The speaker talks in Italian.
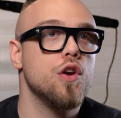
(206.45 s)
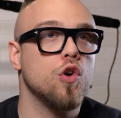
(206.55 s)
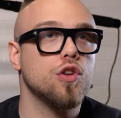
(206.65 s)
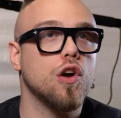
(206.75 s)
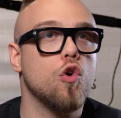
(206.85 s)

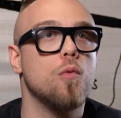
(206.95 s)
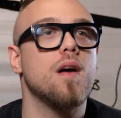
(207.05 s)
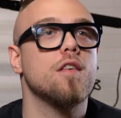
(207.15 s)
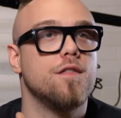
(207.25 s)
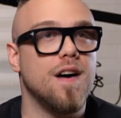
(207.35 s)
nota
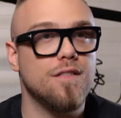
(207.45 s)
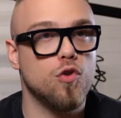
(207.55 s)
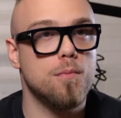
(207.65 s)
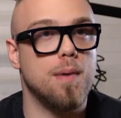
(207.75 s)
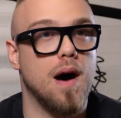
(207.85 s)
come
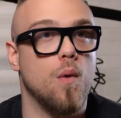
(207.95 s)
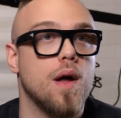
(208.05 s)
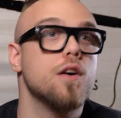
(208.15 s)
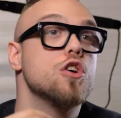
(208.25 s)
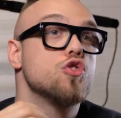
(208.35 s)
phantom power,